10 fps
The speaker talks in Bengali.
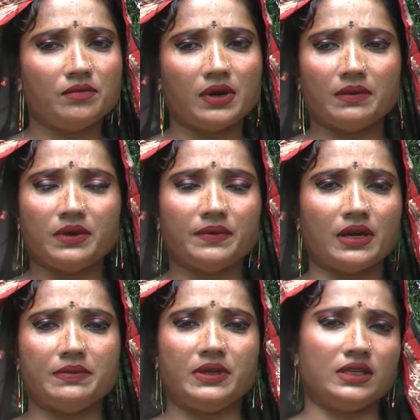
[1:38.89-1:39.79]
ভাবি
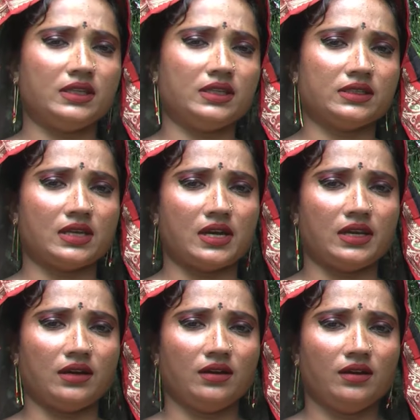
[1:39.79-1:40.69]
ভাই বিয়ে দিতে চায়
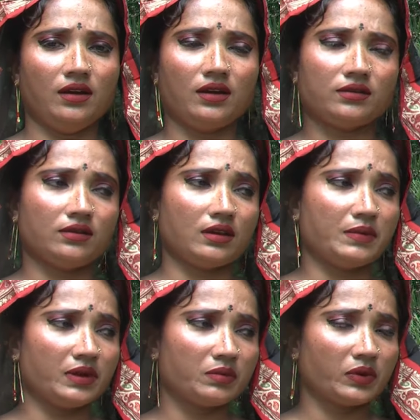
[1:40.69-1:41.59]
না এর জন্য
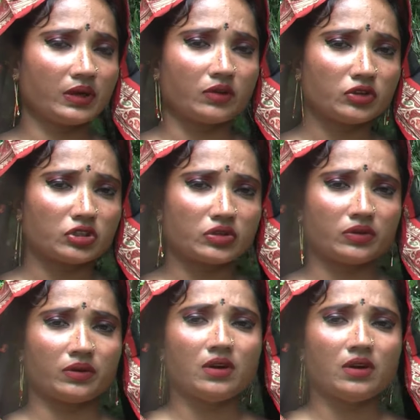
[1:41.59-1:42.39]
আমি মনে কষ্ট